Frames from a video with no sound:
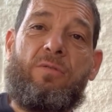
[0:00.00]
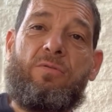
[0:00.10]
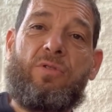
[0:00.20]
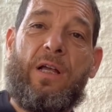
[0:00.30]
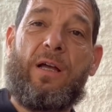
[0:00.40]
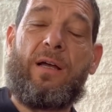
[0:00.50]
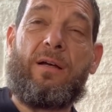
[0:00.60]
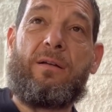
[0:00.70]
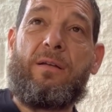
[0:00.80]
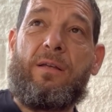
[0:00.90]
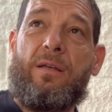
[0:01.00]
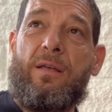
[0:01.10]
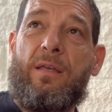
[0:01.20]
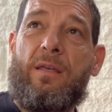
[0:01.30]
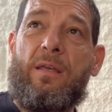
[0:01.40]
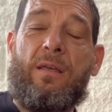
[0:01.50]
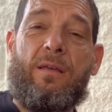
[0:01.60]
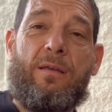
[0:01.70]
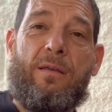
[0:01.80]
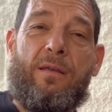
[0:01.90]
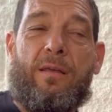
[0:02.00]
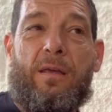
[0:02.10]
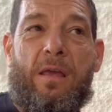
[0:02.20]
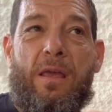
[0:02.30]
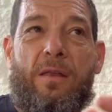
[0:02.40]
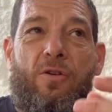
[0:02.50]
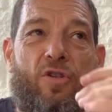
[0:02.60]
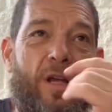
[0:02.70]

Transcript: O sea, y, no se